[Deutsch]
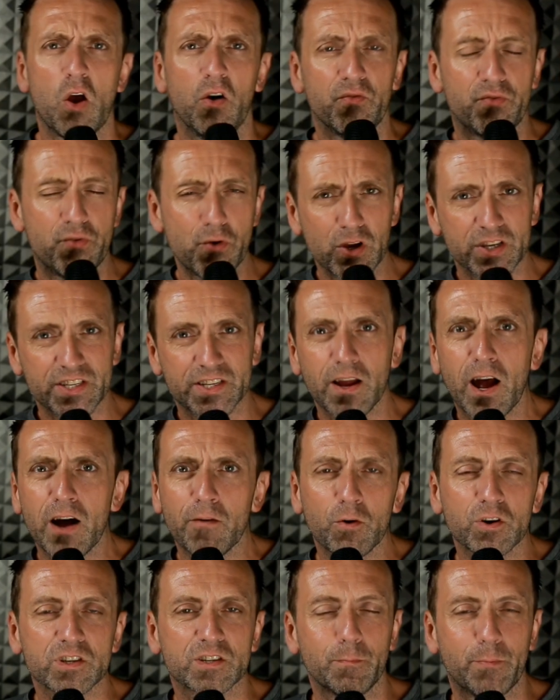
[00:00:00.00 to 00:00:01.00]
Für Star
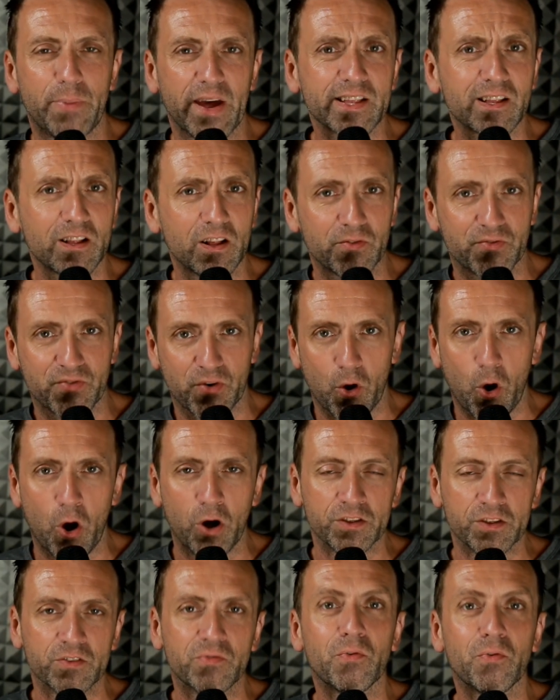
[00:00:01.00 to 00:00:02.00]
Wars
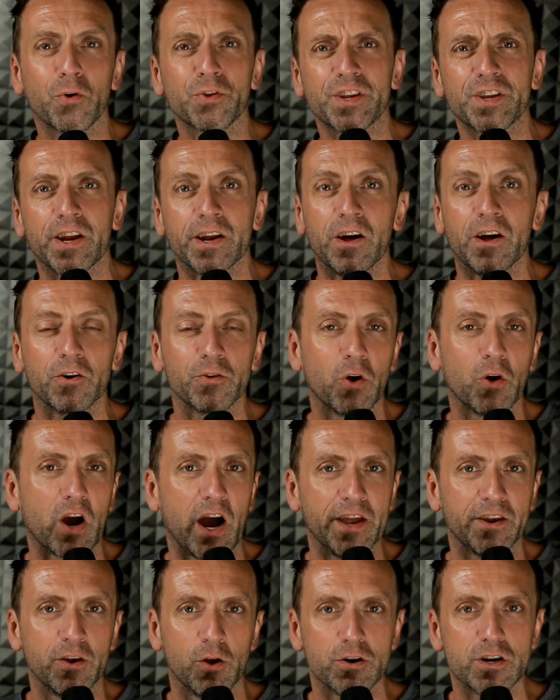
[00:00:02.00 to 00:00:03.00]
Battlefront wurde dann auch noch
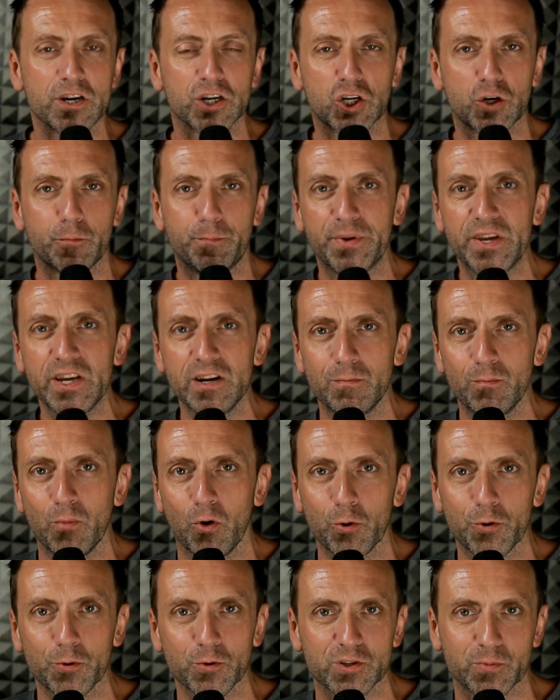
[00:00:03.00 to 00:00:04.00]
ein neuer
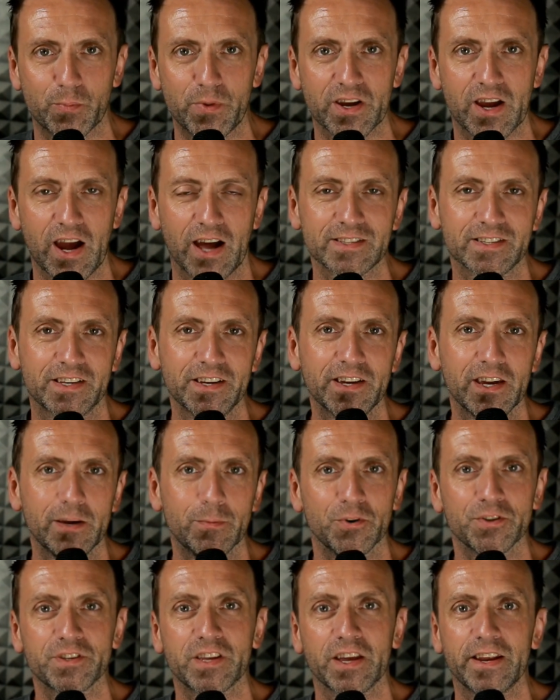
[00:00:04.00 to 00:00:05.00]
Spielmodus bekannt
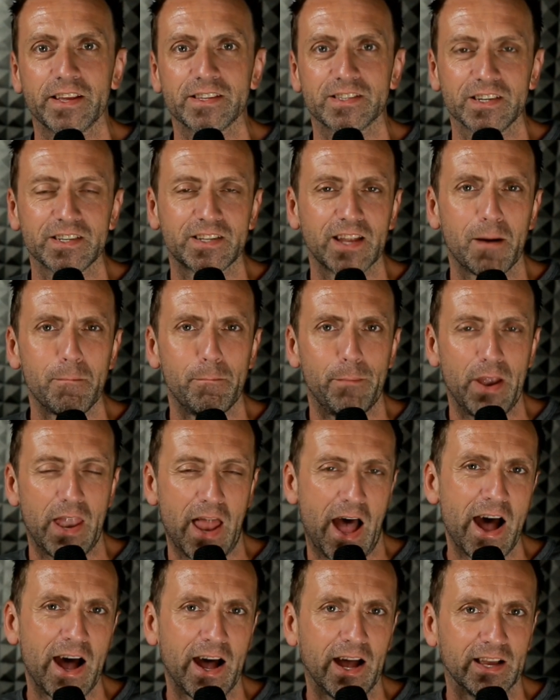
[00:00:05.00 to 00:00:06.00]
gegeben und der nennt sich da
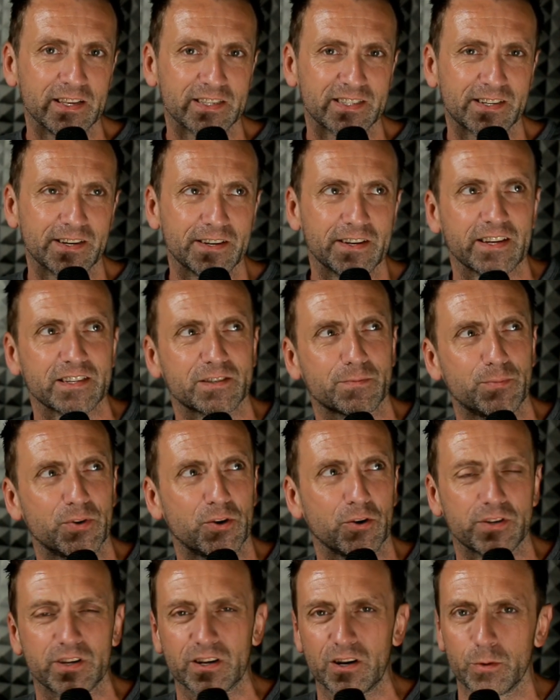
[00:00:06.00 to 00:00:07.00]
Blast. Das
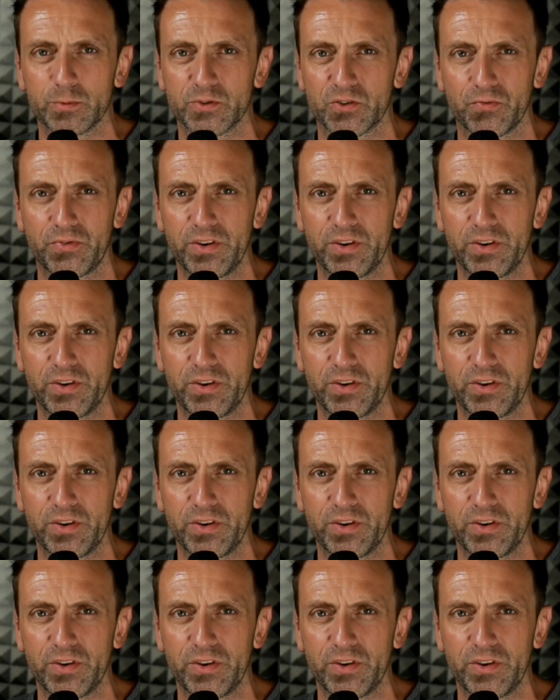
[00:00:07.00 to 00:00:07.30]
bedeutet, glaube ich, so